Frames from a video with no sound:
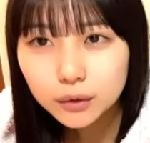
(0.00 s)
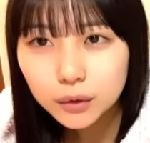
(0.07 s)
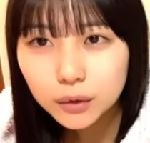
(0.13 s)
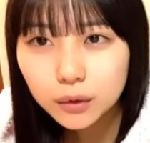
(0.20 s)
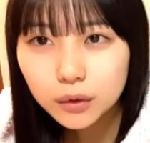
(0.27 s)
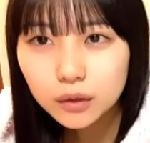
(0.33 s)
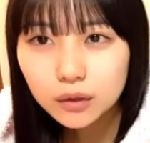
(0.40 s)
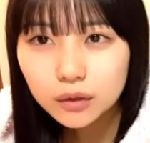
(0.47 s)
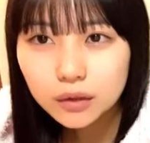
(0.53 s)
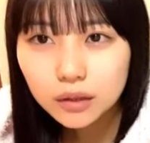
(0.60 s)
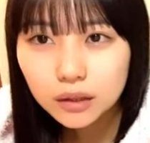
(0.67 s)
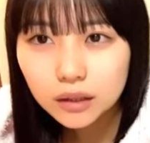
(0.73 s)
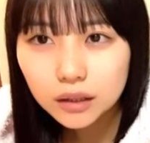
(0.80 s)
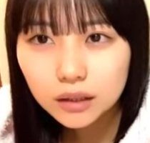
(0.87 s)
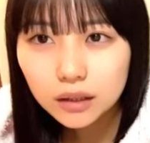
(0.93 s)
と
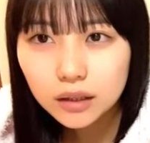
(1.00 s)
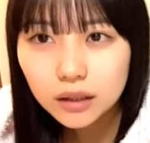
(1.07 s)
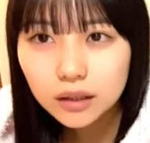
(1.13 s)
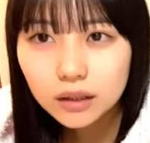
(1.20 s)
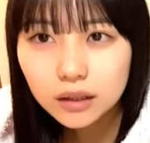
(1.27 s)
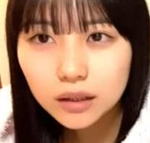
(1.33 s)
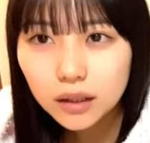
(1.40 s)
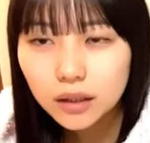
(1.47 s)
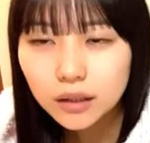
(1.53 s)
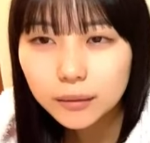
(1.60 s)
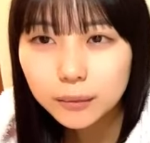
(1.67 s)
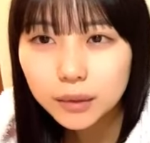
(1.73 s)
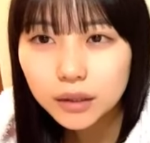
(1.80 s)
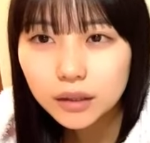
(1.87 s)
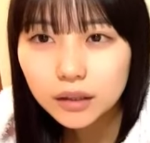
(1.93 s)
戦って
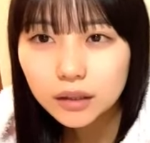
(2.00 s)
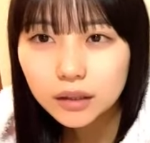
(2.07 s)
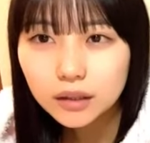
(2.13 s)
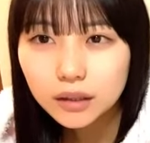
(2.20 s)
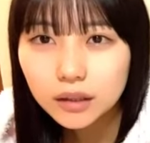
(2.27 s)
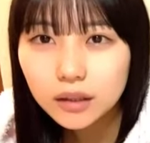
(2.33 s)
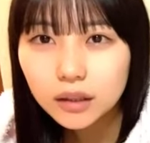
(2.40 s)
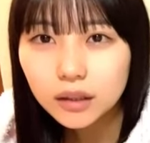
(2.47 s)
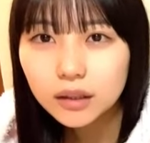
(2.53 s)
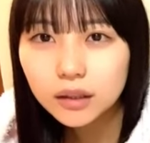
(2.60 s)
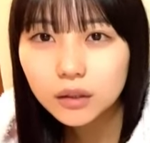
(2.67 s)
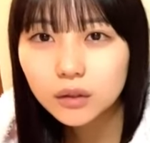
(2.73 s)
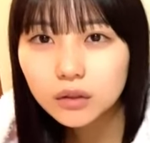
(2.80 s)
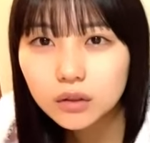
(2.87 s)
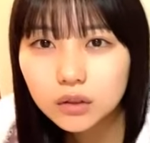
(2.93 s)
みたいなでなんか
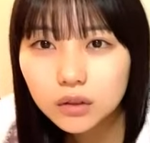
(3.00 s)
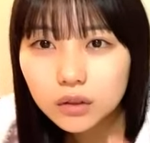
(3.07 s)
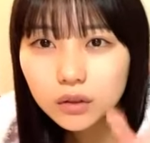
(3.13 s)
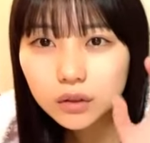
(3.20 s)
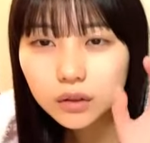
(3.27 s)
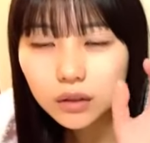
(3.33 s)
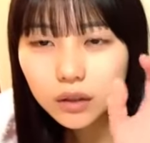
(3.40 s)
一つの